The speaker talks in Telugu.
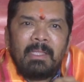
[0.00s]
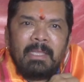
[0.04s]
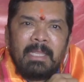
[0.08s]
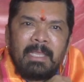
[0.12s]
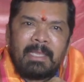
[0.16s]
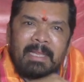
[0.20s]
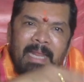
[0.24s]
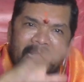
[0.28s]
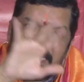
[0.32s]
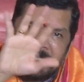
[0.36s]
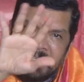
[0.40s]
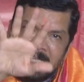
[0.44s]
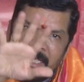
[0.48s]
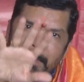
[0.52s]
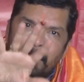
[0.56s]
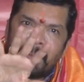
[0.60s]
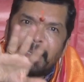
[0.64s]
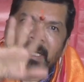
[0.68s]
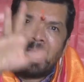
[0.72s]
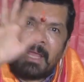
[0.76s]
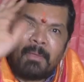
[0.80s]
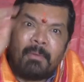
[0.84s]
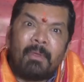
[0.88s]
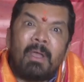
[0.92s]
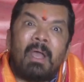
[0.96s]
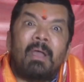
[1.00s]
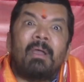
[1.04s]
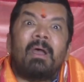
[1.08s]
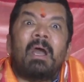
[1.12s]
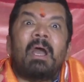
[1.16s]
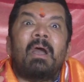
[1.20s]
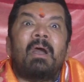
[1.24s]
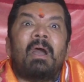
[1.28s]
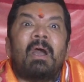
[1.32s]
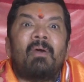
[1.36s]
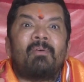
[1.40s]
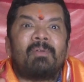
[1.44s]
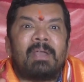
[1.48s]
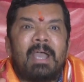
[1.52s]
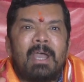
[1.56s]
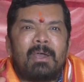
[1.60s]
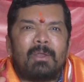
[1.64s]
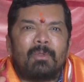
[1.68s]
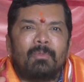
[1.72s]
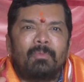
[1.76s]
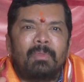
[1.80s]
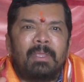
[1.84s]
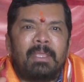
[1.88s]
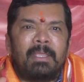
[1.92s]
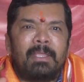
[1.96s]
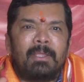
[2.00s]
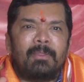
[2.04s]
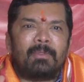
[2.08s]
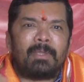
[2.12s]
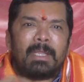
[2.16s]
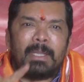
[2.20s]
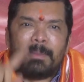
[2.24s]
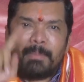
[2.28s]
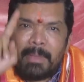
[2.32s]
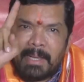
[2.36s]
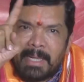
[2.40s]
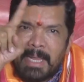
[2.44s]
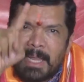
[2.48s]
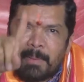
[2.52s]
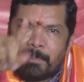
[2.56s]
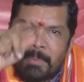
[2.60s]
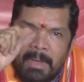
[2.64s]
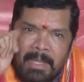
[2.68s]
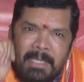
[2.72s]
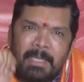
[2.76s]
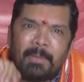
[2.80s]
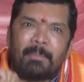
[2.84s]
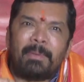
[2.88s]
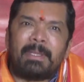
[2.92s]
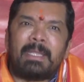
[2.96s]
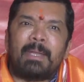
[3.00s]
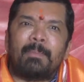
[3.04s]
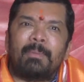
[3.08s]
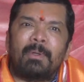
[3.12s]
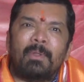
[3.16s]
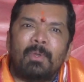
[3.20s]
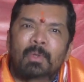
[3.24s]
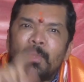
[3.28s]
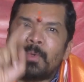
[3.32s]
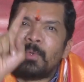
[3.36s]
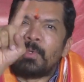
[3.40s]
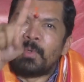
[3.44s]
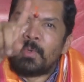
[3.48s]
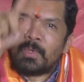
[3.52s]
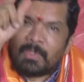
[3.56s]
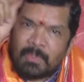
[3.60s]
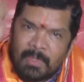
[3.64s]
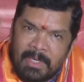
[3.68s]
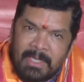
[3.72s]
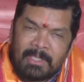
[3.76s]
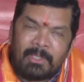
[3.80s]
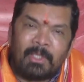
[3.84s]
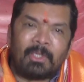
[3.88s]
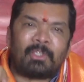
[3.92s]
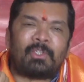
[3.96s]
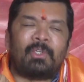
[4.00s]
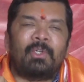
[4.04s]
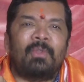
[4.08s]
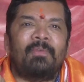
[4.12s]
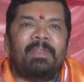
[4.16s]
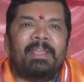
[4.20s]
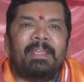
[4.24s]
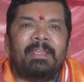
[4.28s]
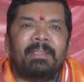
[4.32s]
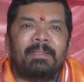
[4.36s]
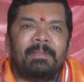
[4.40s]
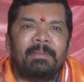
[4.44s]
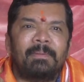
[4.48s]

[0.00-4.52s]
నీకు రాజకీయం పట్ల అవగాహన ఉంది ఎందుకంటే మీ అన్నయ్య పార్టీ పెట్టినప్పుడు నువ్వు యువసేన అధ్యక్షుడివి